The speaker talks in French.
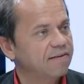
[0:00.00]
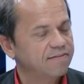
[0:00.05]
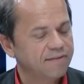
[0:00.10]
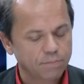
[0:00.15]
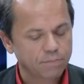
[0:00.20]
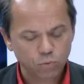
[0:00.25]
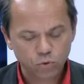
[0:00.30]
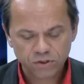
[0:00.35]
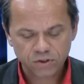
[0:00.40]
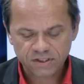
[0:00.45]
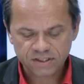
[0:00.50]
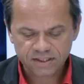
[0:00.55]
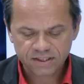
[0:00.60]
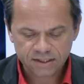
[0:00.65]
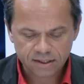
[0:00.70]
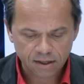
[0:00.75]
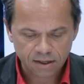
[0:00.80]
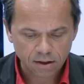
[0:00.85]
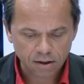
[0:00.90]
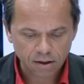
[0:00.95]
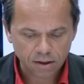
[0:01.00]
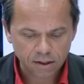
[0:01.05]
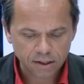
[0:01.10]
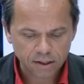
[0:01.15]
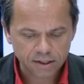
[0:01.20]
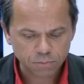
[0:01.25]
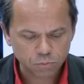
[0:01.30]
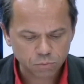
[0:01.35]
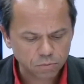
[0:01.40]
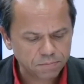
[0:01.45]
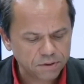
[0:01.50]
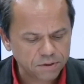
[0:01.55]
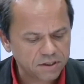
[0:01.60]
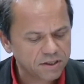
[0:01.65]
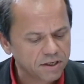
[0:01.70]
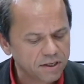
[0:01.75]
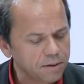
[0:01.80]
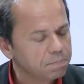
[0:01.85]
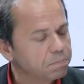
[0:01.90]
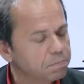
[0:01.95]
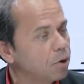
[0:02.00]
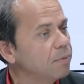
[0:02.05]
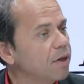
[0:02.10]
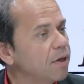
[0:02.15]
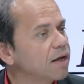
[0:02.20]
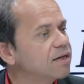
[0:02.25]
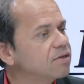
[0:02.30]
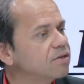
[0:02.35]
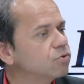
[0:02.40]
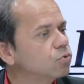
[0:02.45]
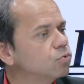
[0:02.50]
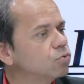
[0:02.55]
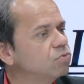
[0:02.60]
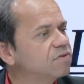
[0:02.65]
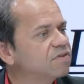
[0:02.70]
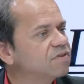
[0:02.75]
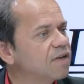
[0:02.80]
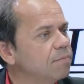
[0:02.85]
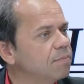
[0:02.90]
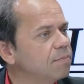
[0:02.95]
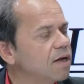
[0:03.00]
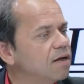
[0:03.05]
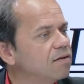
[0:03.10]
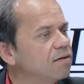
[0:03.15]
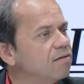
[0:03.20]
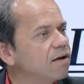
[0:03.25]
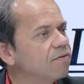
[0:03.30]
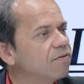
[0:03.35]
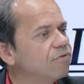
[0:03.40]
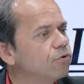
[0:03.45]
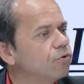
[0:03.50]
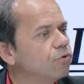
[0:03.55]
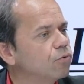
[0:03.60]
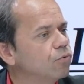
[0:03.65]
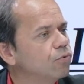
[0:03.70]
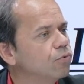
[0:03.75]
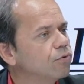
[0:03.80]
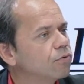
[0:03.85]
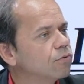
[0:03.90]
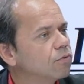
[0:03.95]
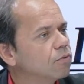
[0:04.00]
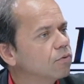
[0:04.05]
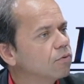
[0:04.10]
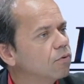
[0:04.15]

tête d'Amundi euh, Immobilier. Première question toute simple, quelle était la feuille de route